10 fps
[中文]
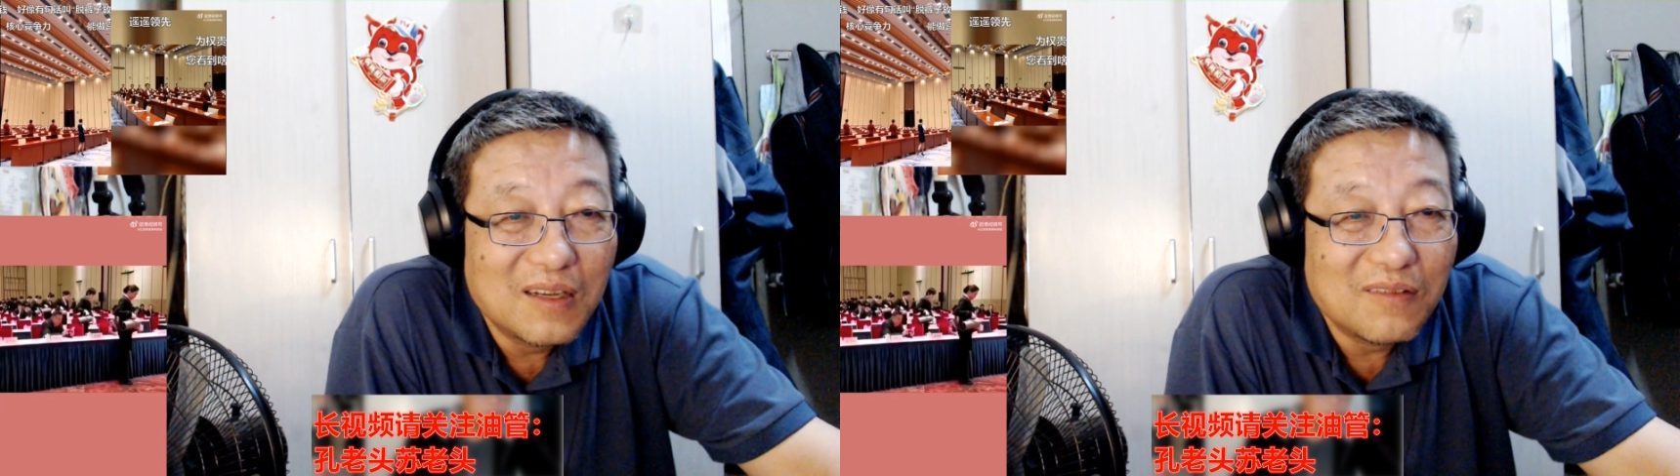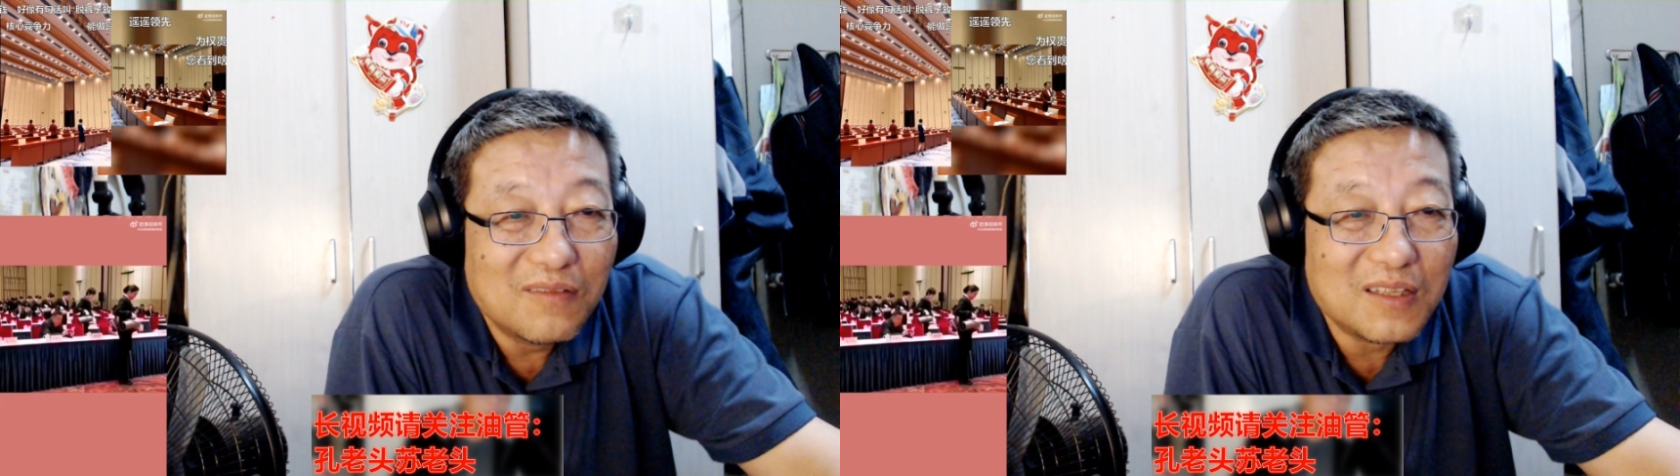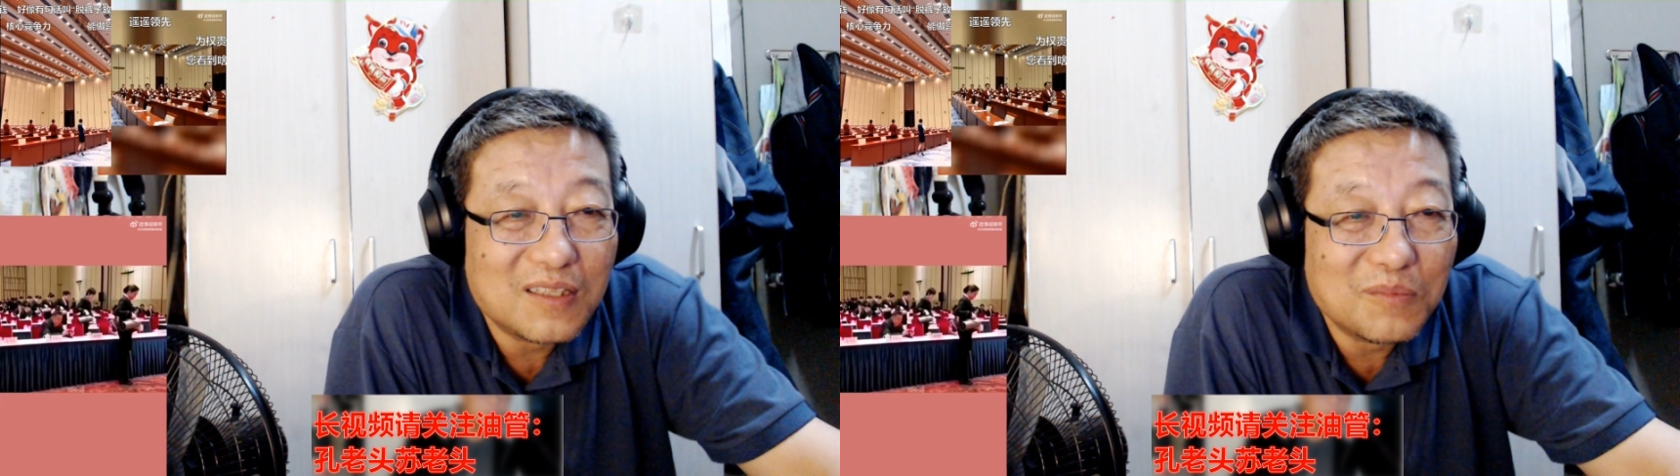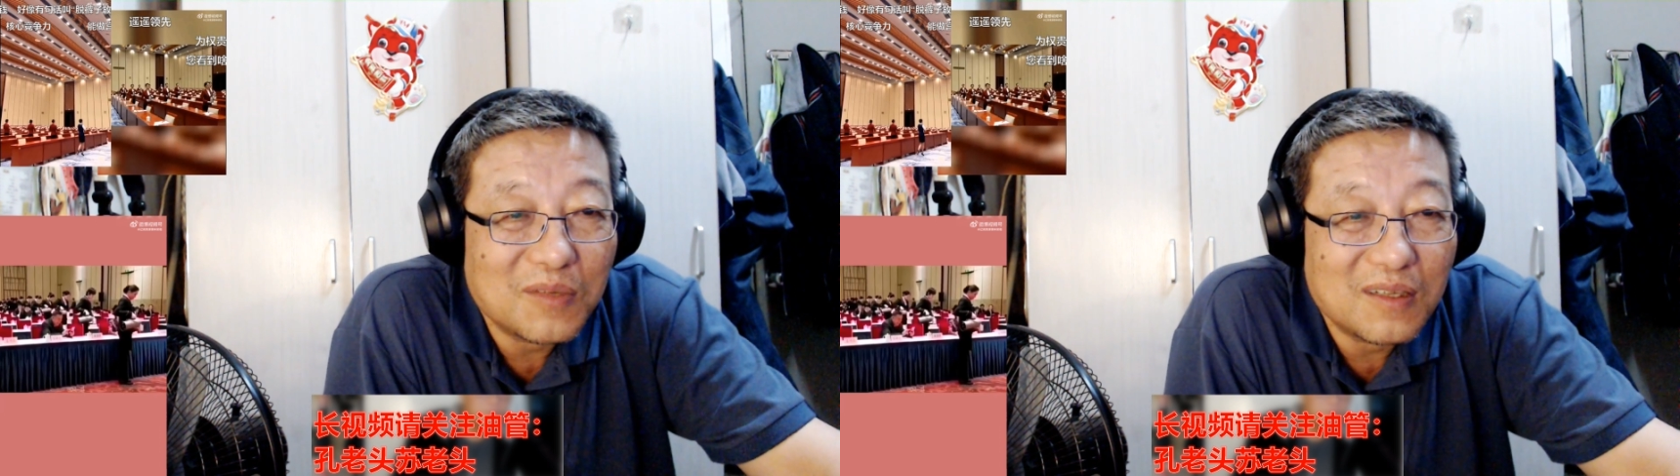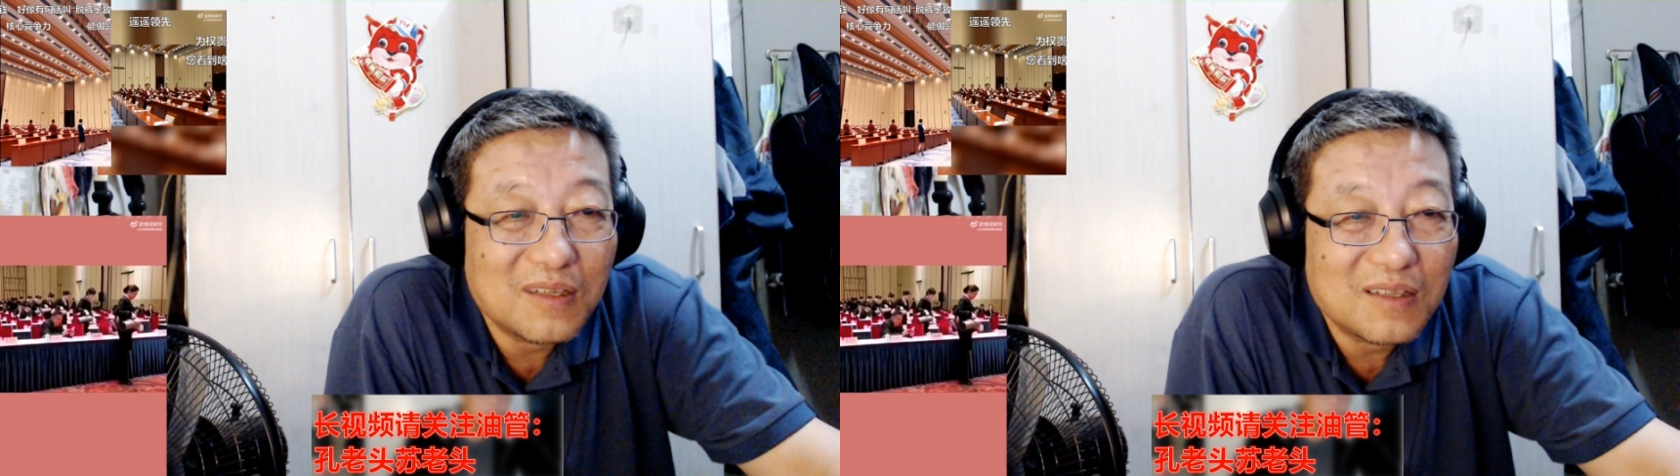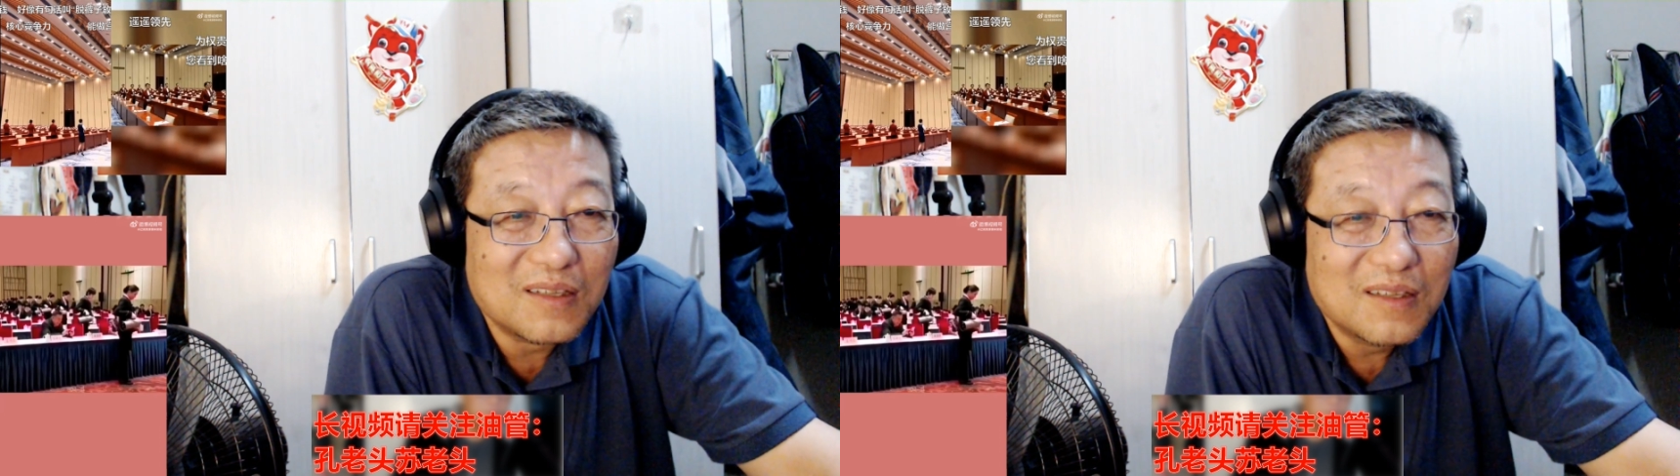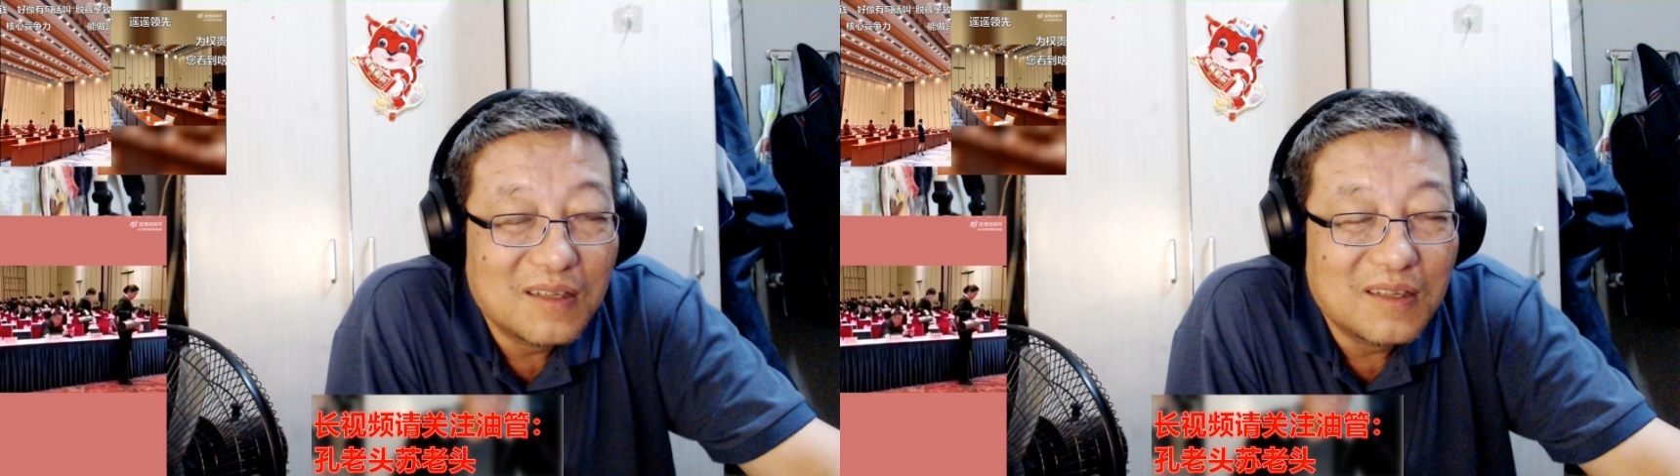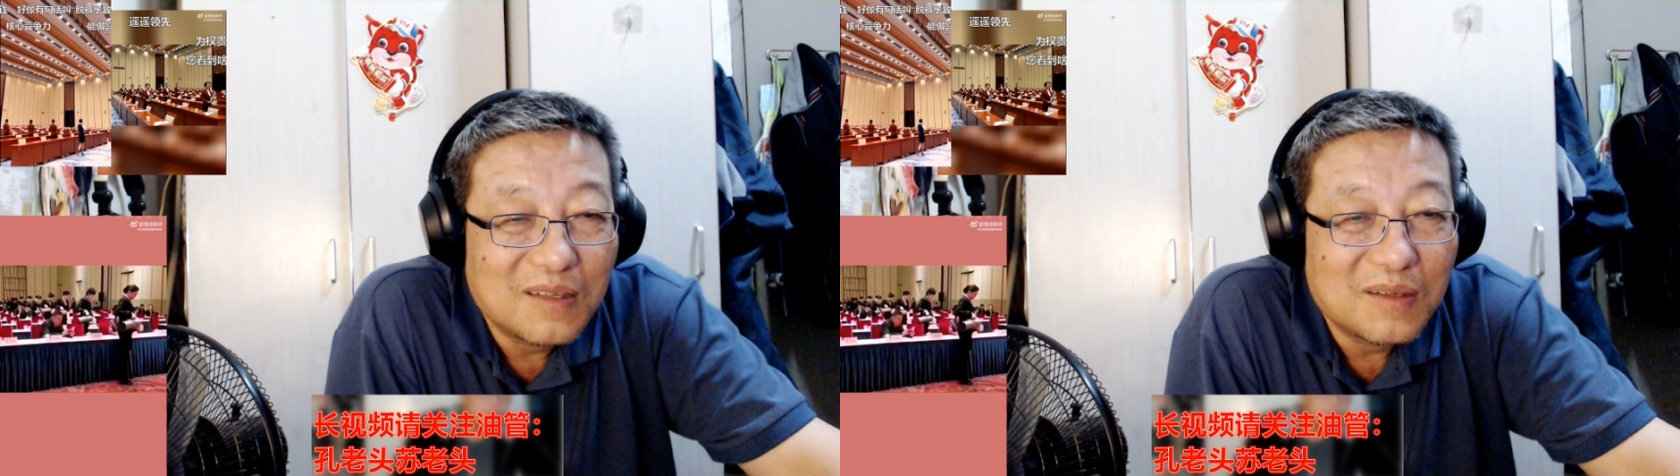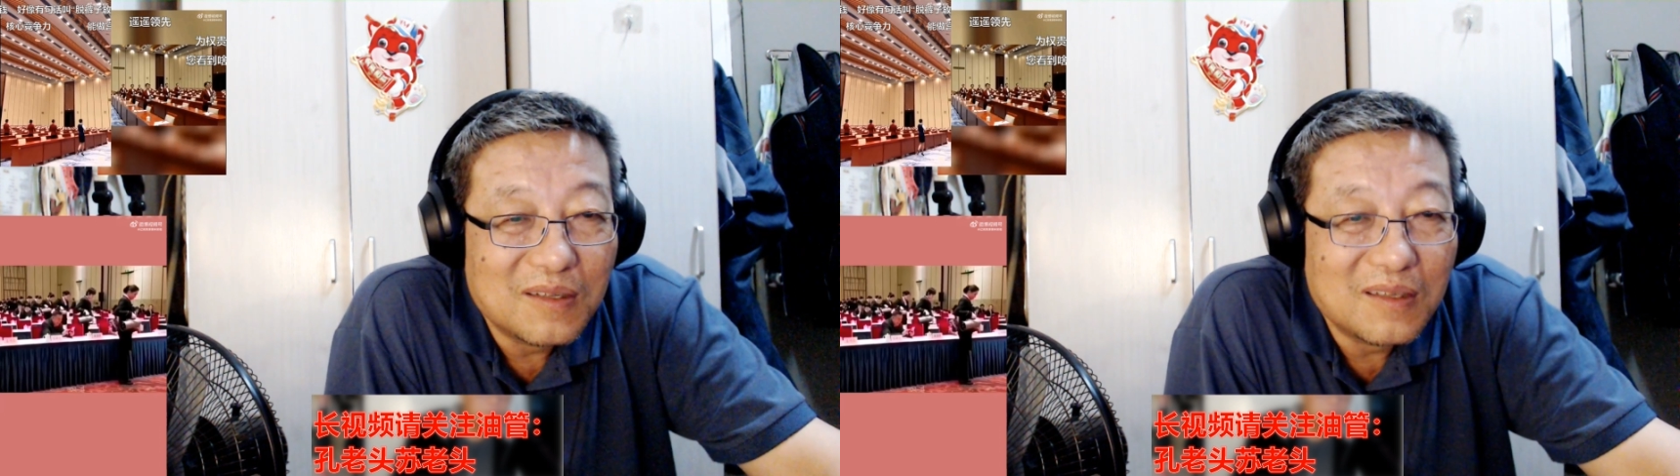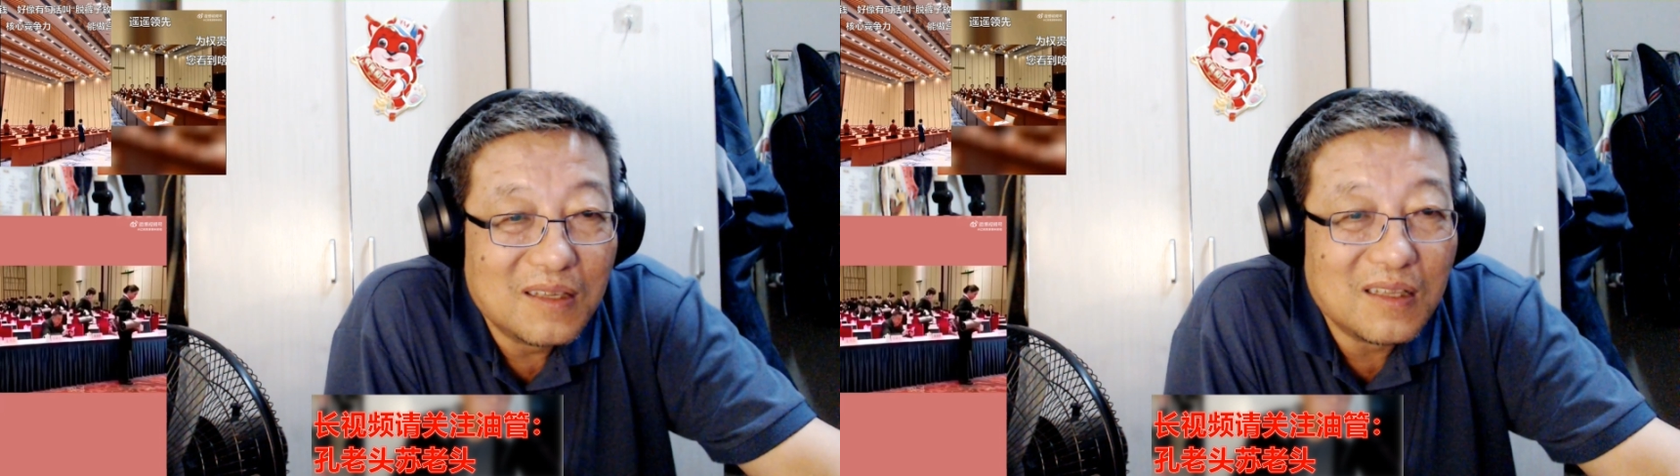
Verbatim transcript: 为什么一